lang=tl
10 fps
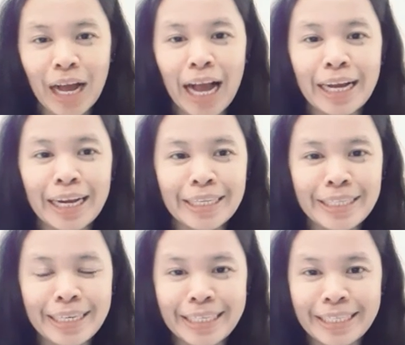ang
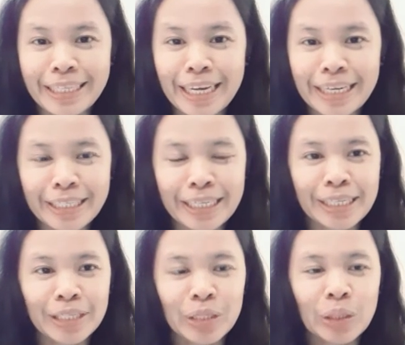kanyang sari-sari
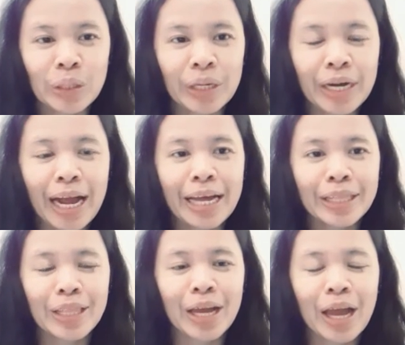store at
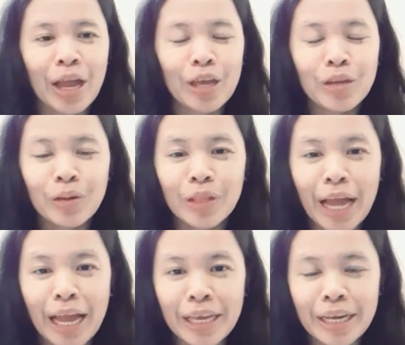yun
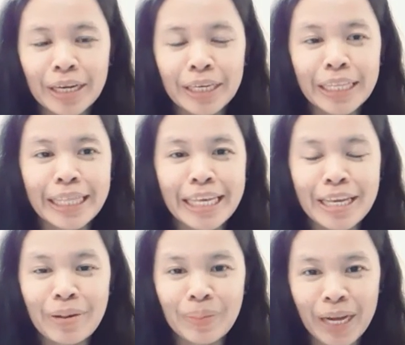ay uh, hindi
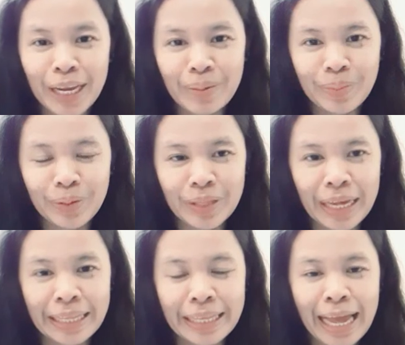niya
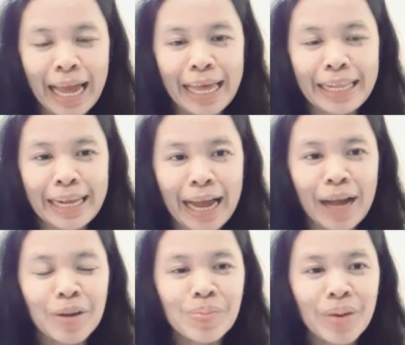makalimutan na
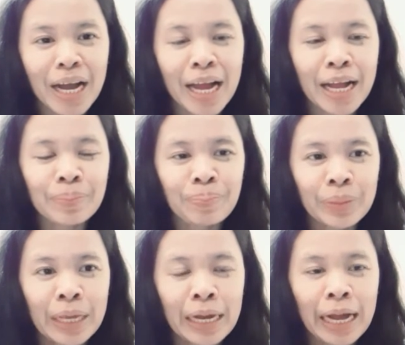ang mga
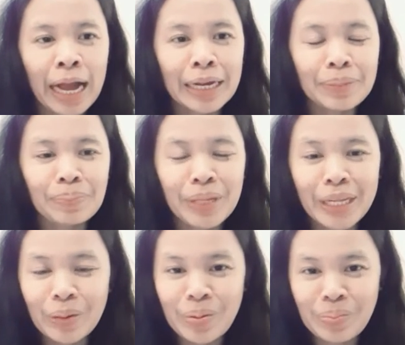ang
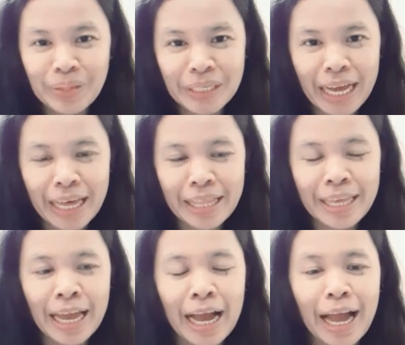pinag-umpisahan
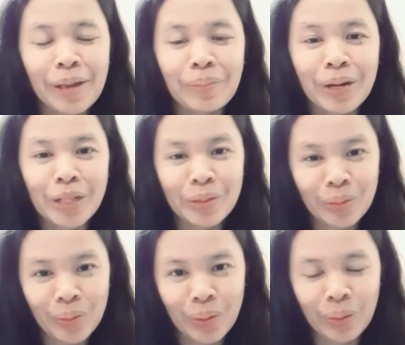niya ay mga
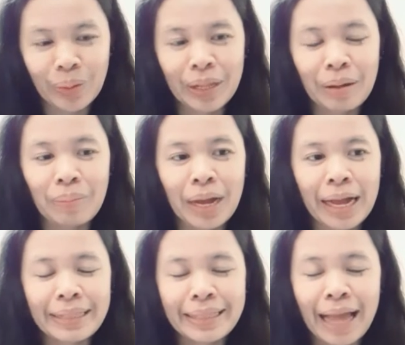tulong ng mga
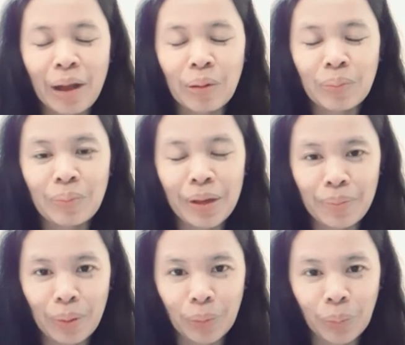taong may
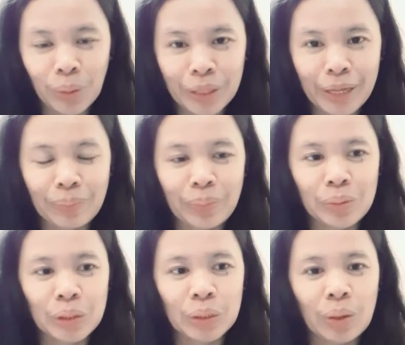mabubuting
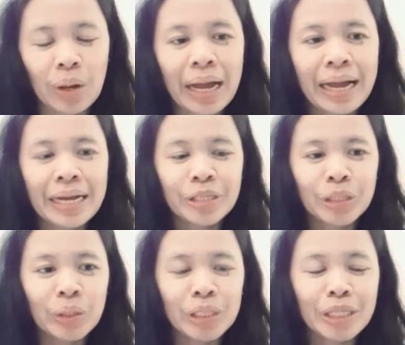puso.
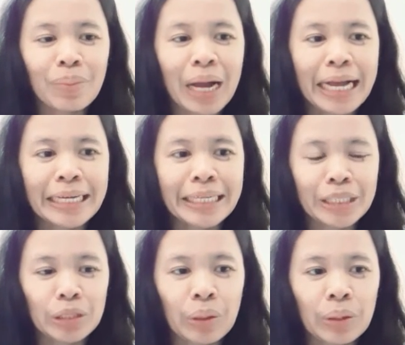So sa mga
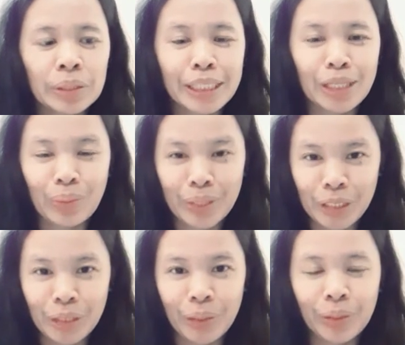ganitong
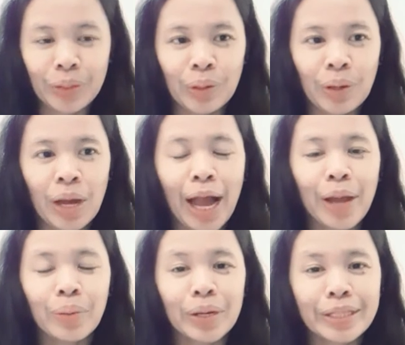sitwasyon no,
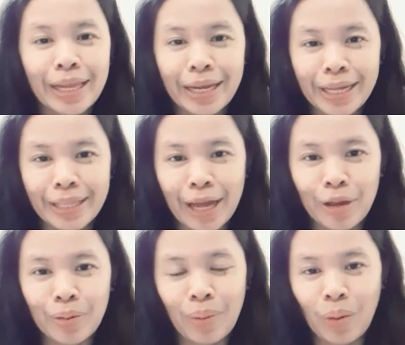ay huwag talaga
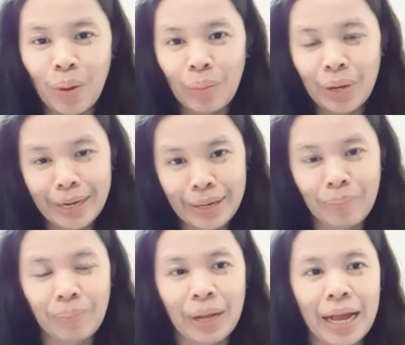tayong mawawalan ng
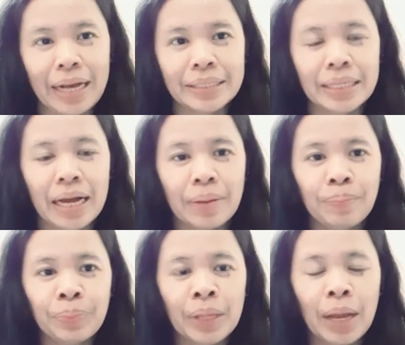pag-asa.
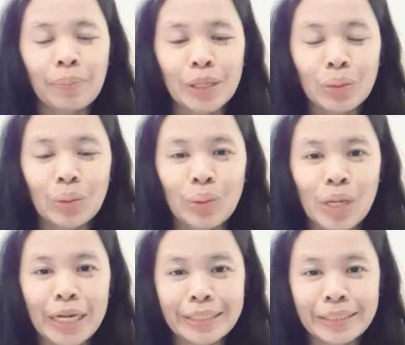Patuloy
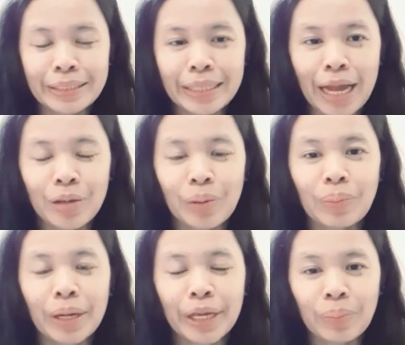lang tayong
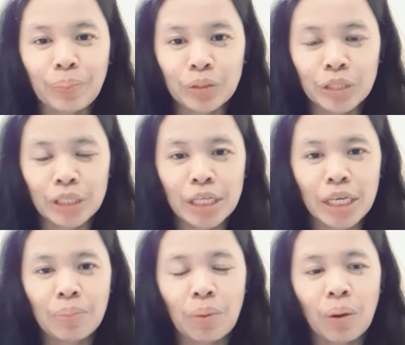maging
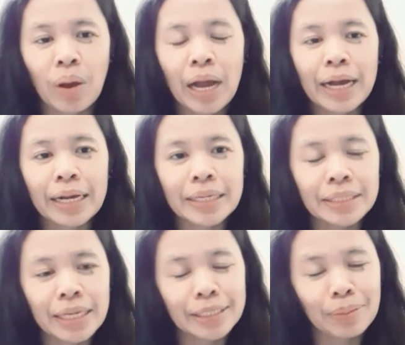positibo
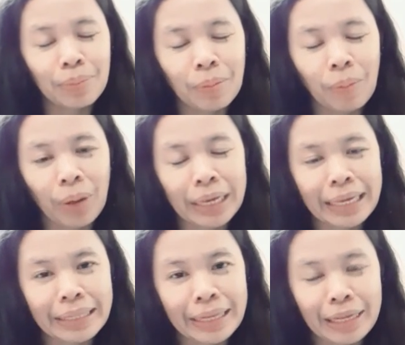kasi sa
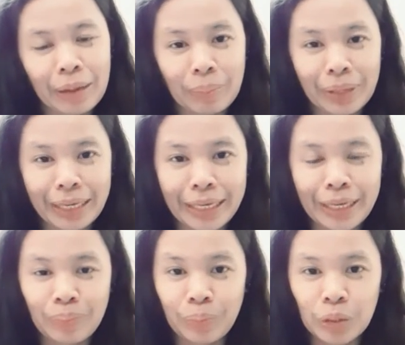pamamagitan ng
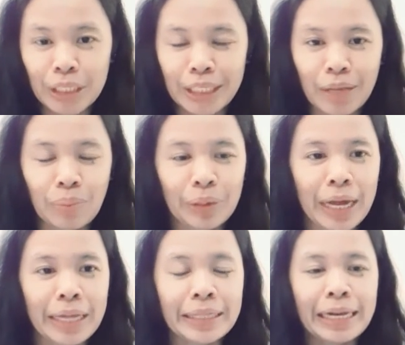pagiging positibo
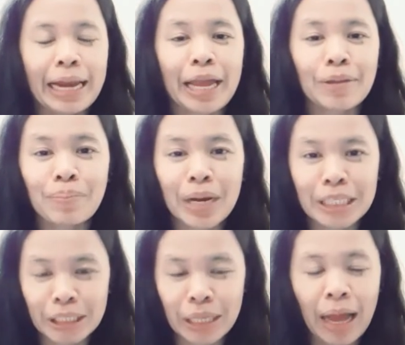natin ay
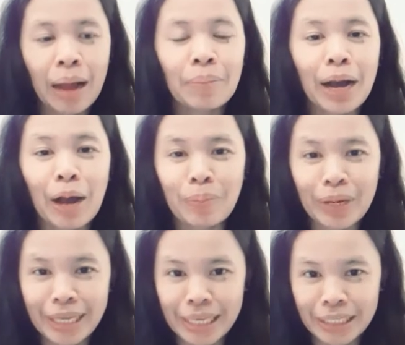mas
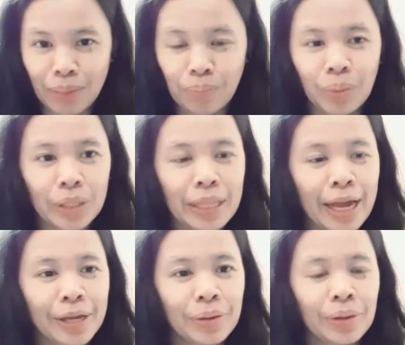makapag-isip po
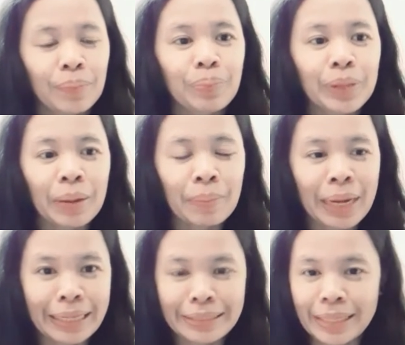tayo ng
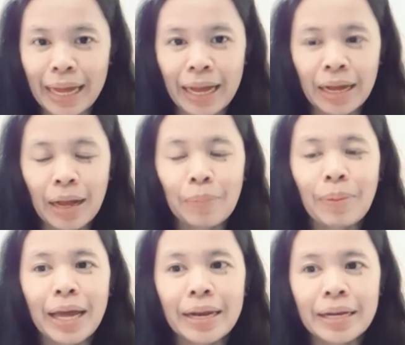maganda
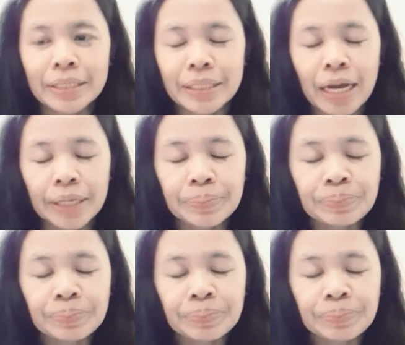para sa